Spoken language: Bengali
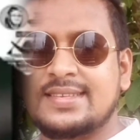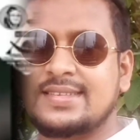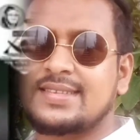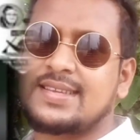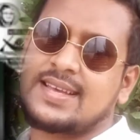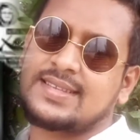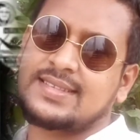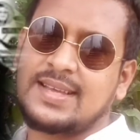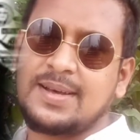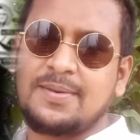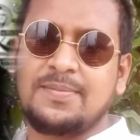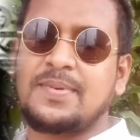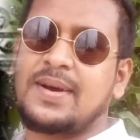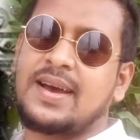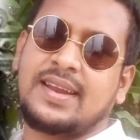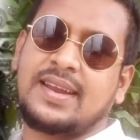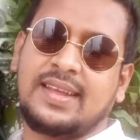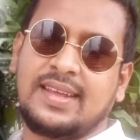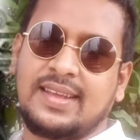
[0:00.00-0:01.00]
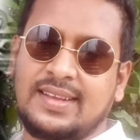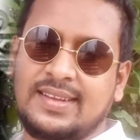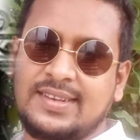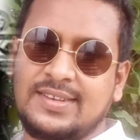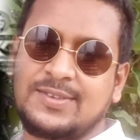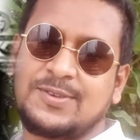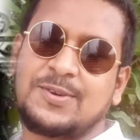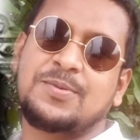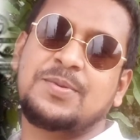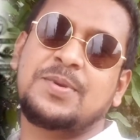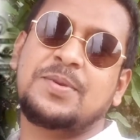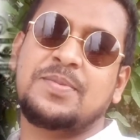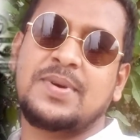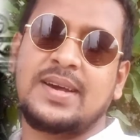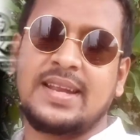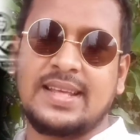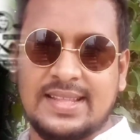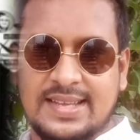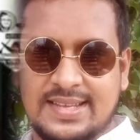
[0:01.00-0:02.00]
চাচা পারে সবই
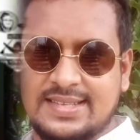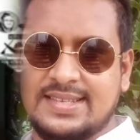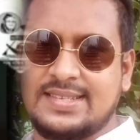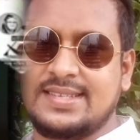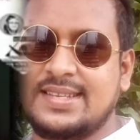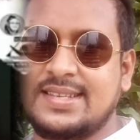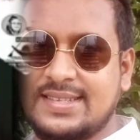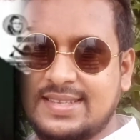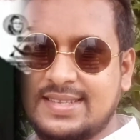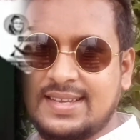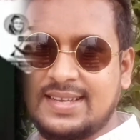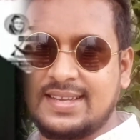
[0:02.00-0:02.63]
পারে দাদা চাচা